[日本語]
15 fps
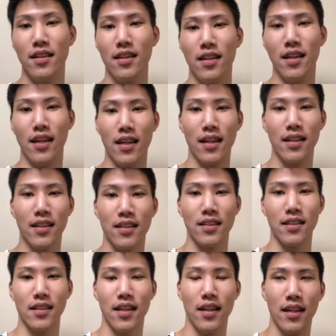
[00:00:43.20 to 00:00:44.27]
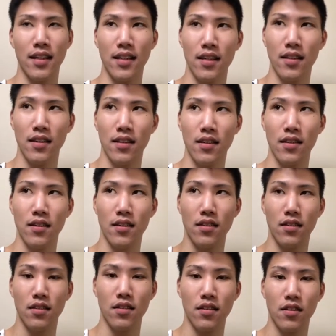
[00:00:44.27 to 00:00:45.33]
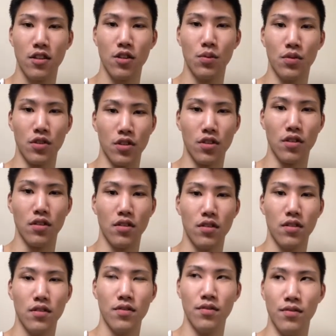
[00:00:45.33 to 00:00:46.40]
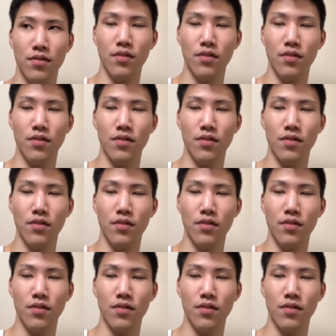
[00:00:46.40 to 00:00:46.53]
あれだあれって思う人うん